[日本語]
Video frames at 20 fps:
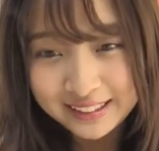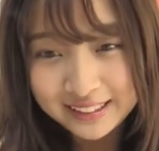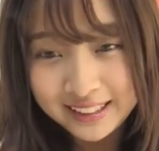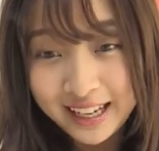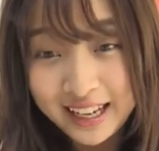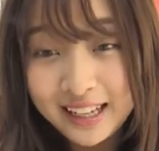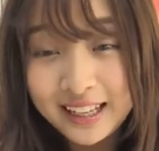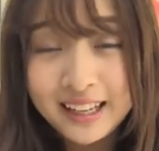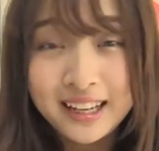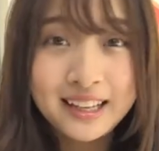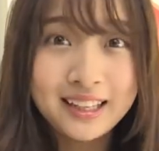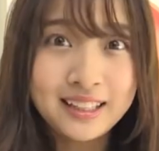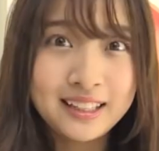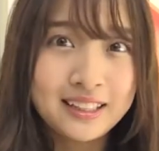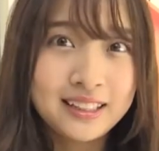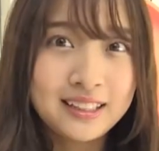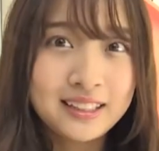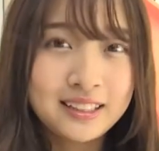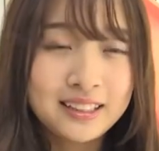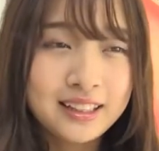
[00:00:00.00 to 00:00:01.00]
海
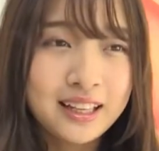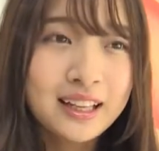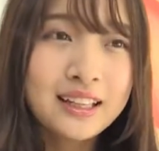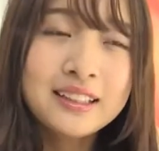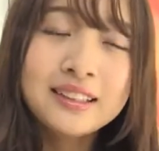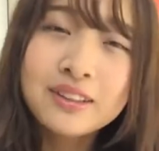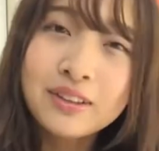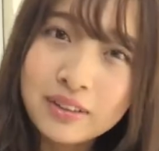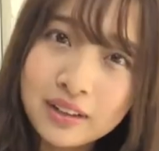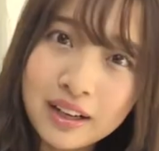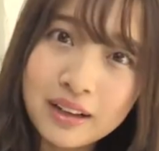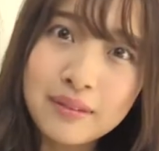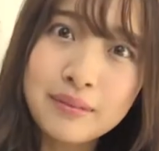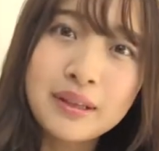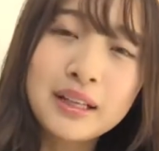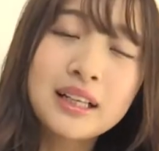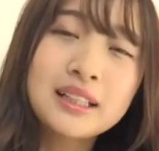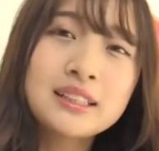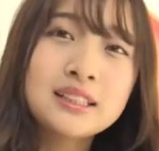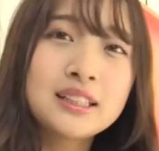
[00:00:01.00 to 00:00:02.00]
外何度か
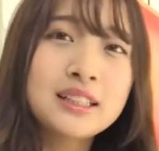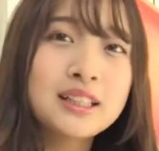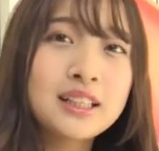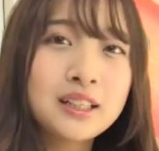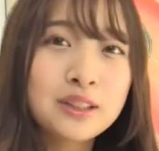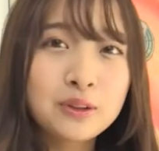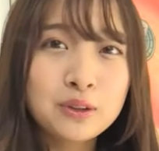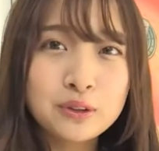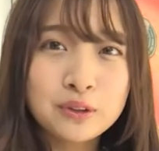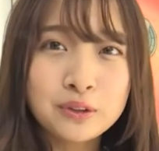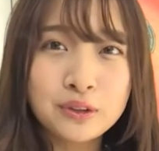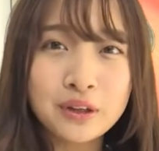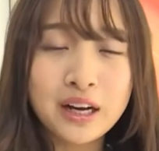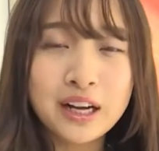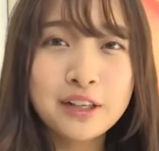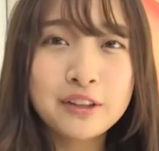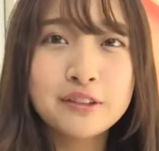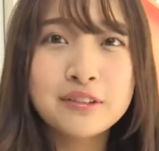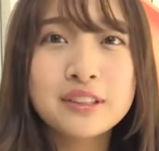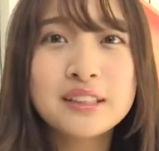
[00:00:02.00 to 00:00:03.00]
行かせていただくことは
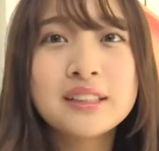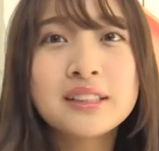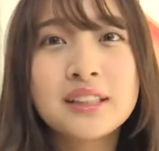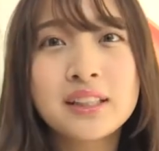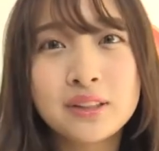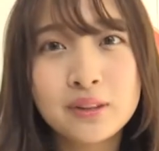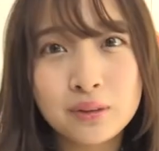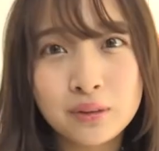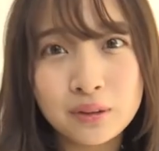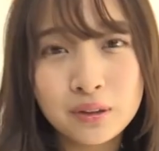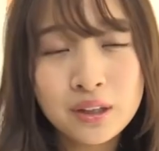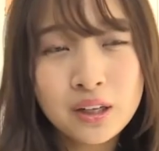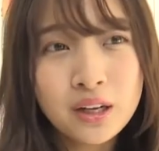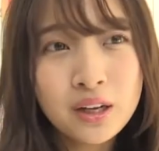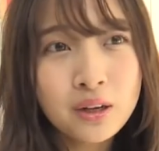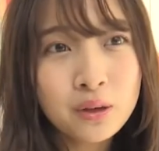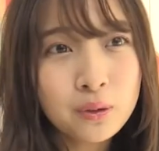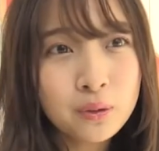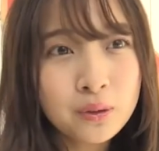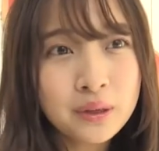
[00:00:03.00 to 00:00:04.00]
あるんですけど
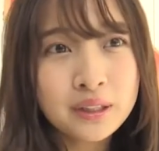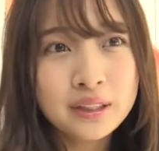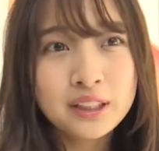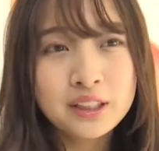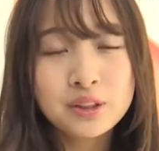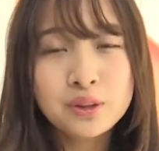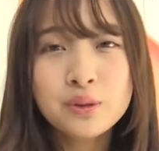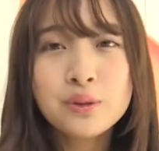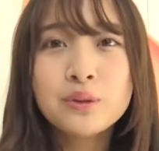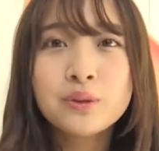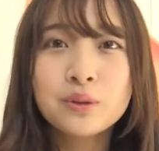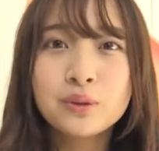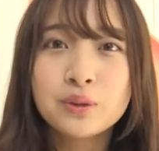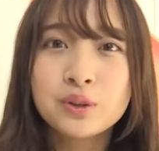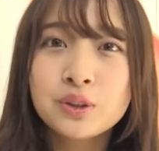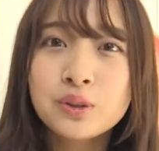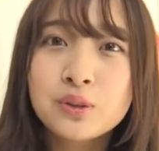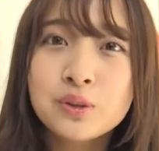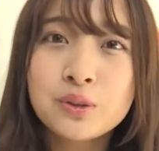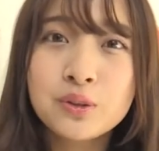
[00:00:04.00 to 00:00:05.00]
こうやってソロのお
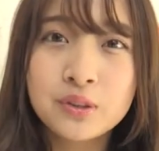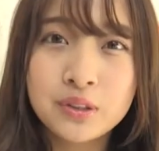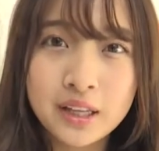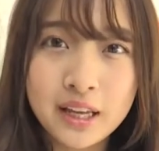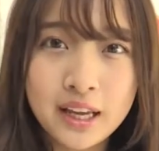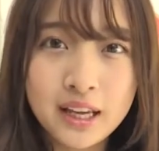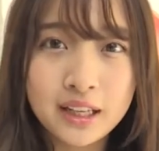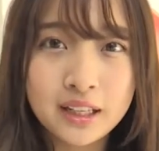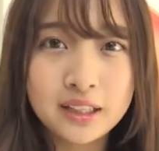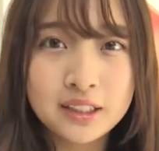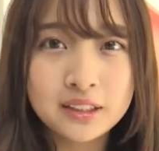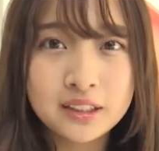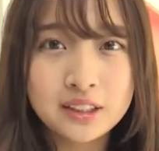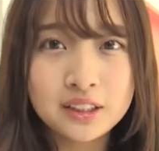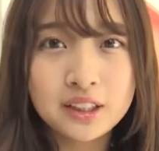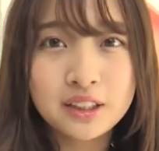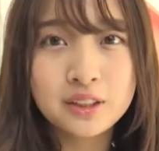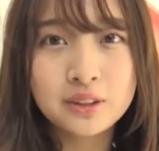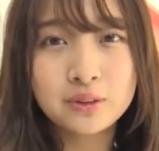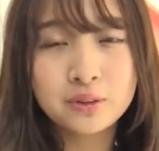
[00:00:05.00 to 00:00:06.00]
仕事で行かせてい
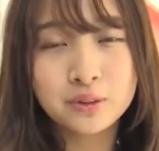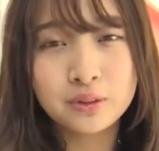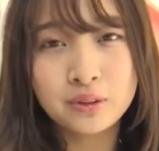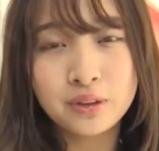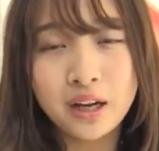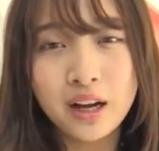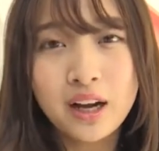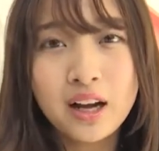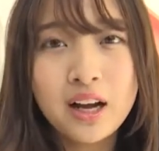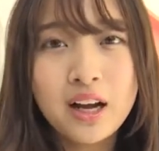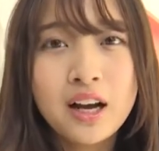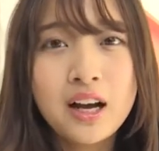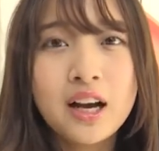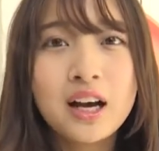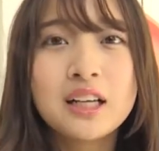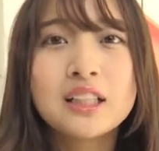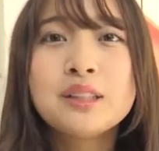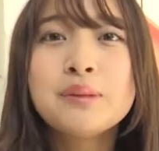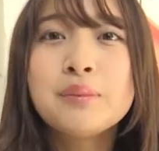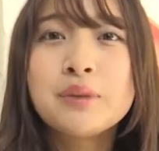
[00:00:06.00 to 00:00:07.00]
ただくことが
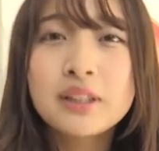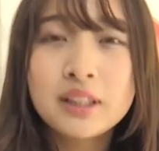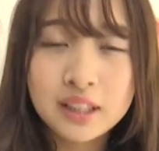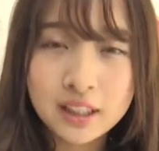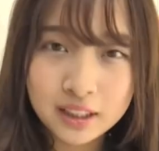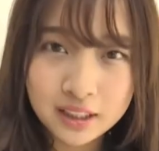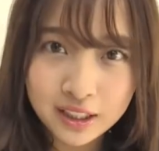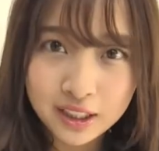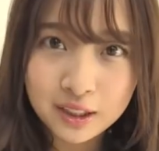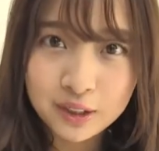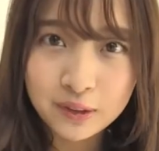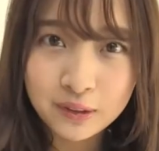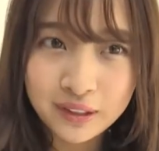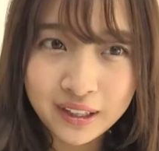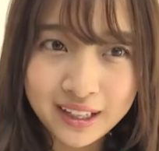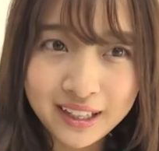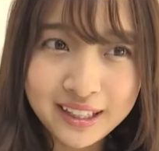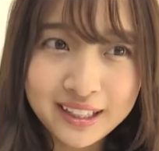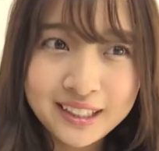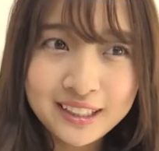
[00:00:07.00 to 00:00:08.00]
初めてだったりと
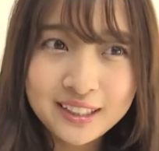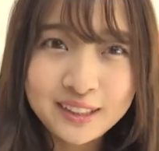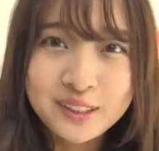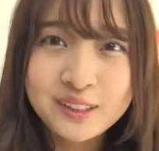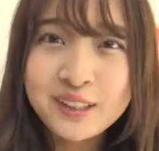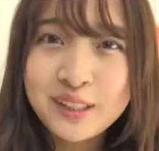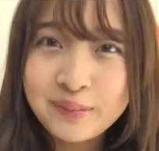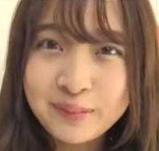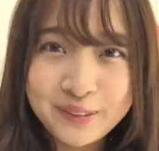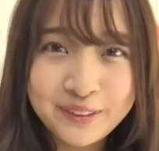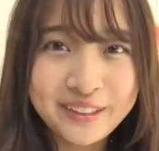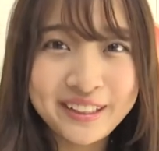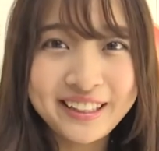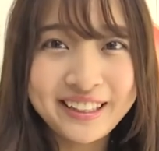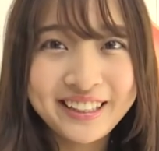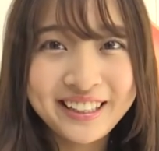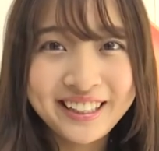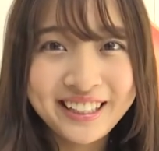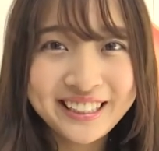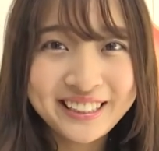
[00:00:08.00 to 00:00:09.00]
かグアムは
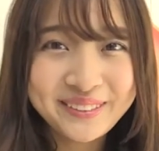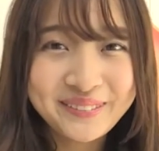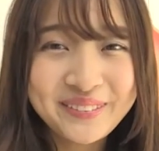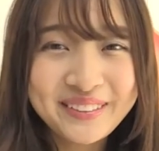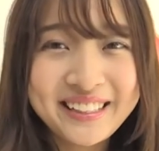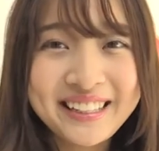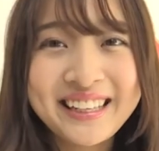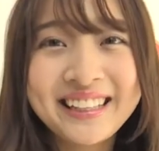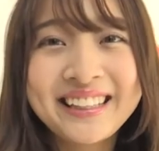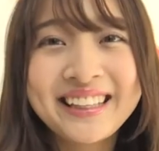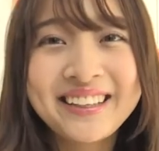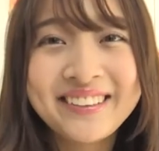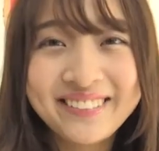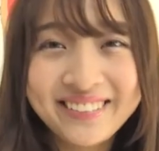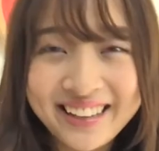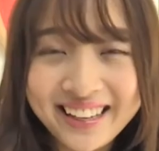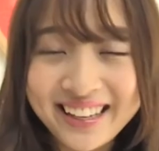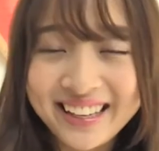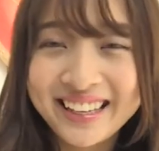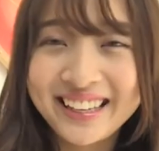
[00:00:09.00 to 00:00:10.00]
初めてだったの
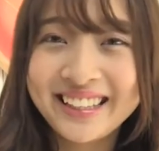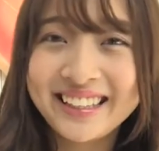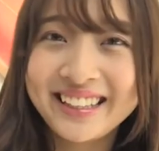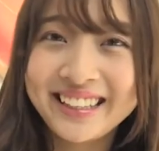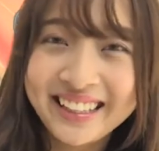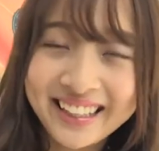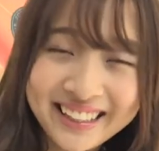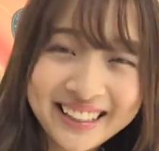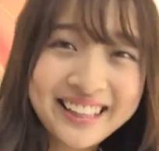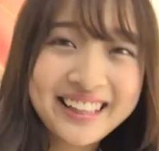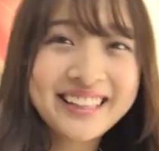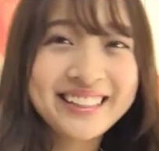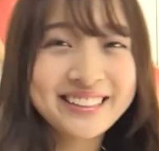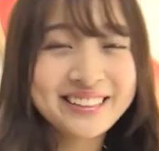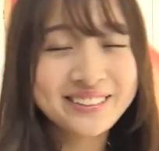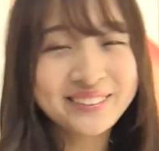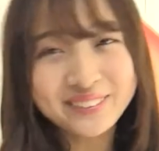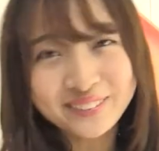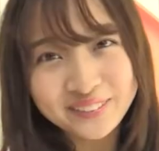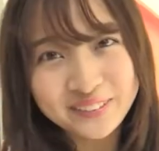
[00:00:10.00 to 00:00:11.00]
で行けて
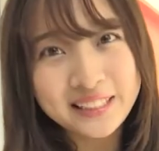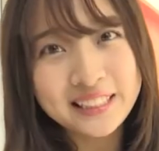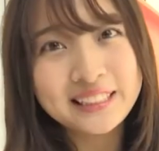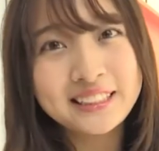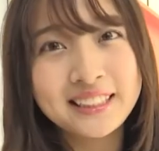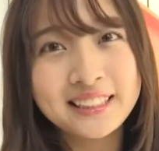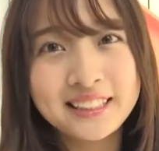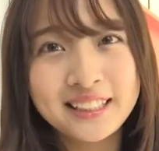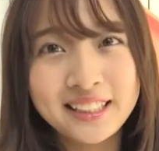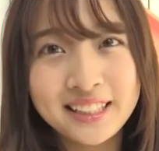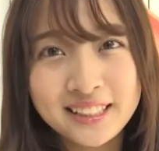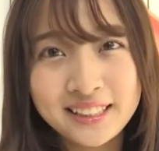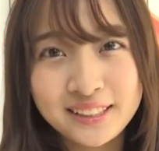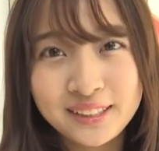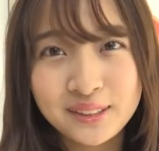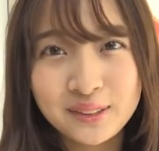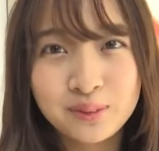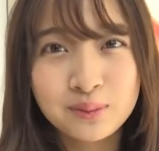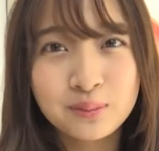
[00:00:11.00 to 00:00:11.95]
すごく嬉しかったです